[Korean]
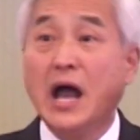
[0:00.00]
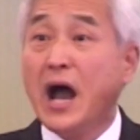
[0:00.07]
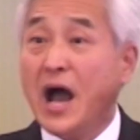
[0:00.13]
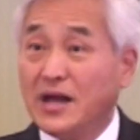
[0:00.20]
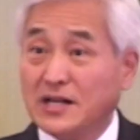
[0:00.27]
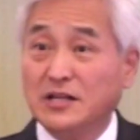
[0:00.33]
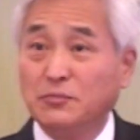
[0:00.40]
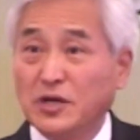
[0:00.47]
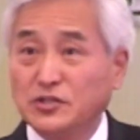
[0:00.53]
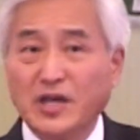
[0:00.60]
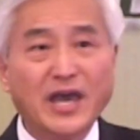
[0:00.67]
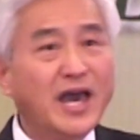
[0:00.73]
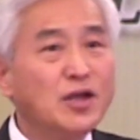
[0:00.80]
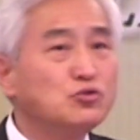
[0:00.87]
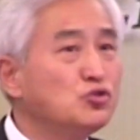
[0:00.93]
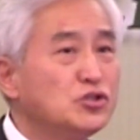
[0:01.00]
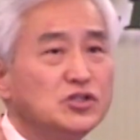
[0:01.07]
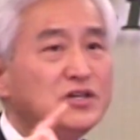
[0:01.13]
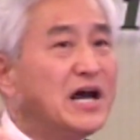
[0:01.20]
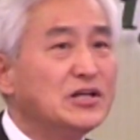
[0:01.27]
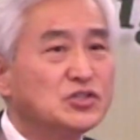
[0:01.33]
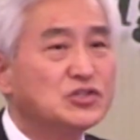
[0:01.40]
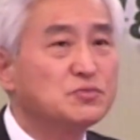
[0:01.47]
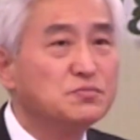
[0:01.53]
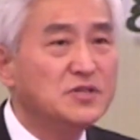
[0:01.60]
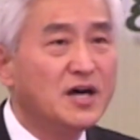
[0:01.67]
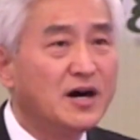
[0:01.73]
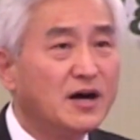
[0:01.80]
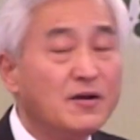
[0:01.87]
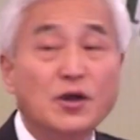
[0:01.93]
하나님께서 해주시지
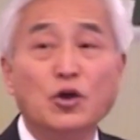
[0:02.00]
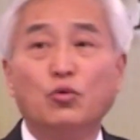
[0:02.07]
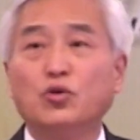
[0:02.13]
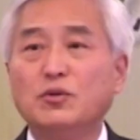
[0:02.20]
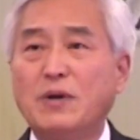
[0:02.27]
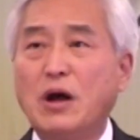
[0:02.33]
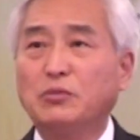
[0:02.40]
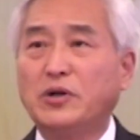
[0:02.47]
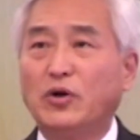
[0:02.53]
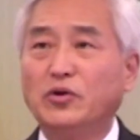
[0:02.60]
않습니다. 우리 마음